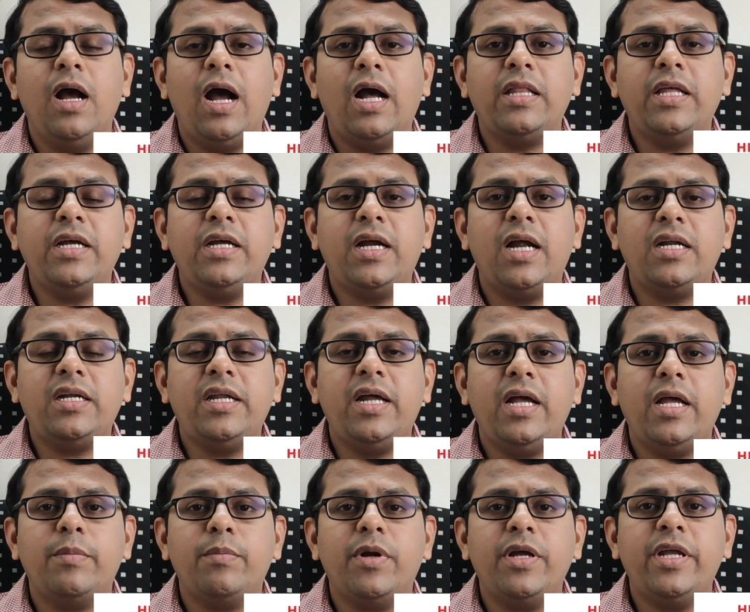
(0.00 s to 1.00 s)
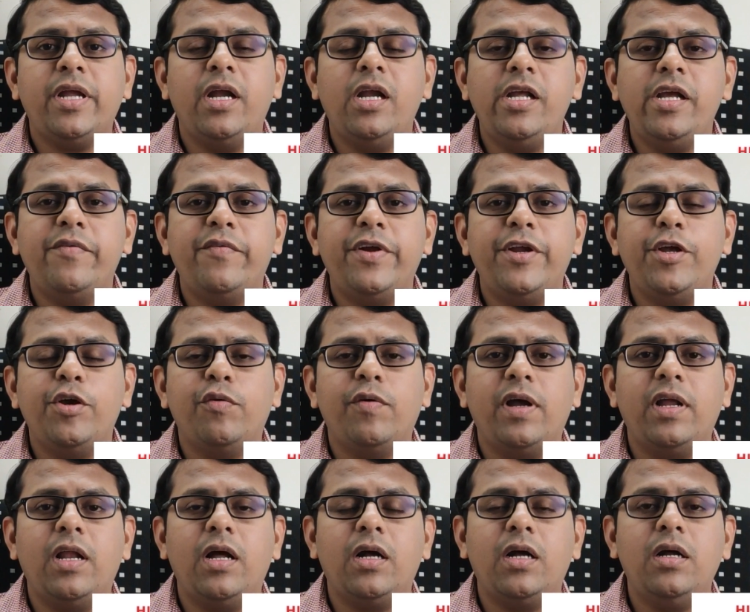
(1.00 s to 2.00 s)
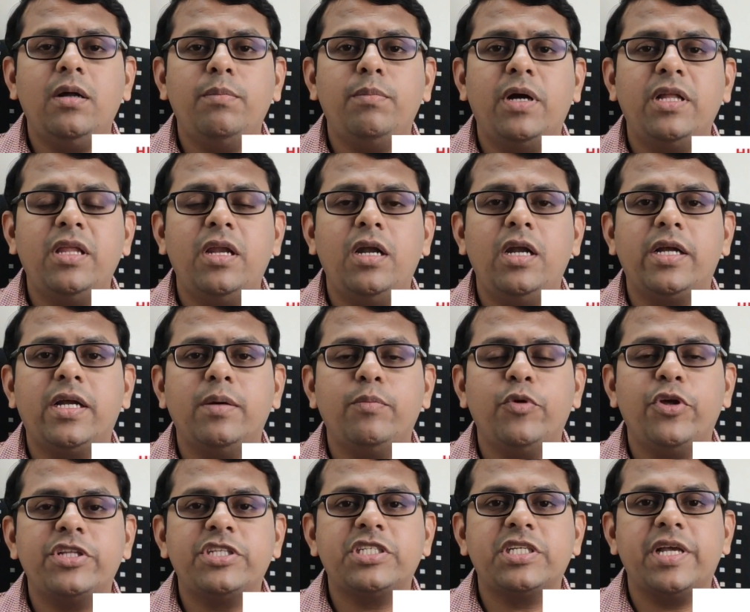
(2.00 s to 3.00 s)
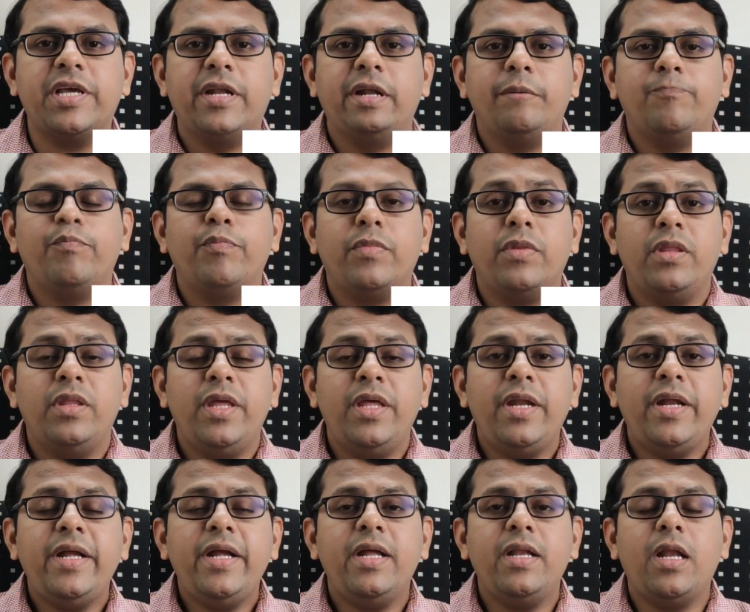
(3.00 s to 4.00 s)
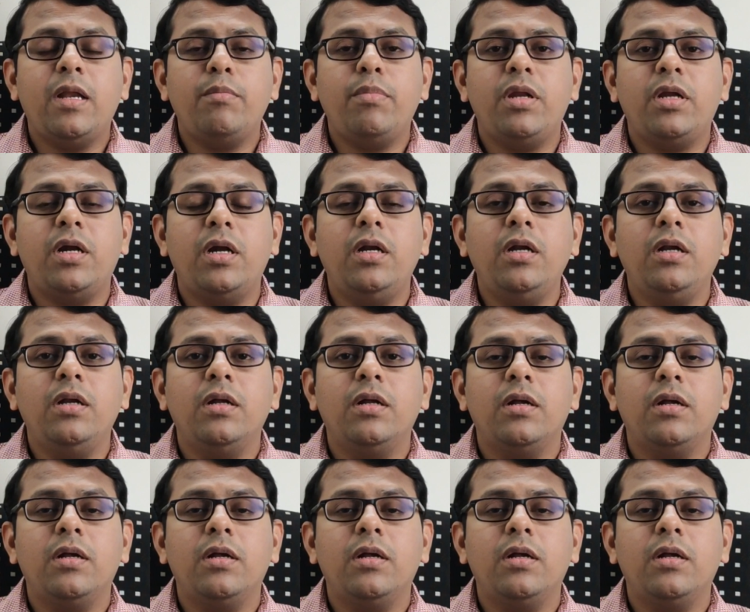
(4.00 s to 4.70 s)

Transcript: அதை கட்டாயமா எளிய வீடியோ வாயிலாக பதிலளிக்க முயற்சி செய்யறேன் நிறைய நண்பர்கள்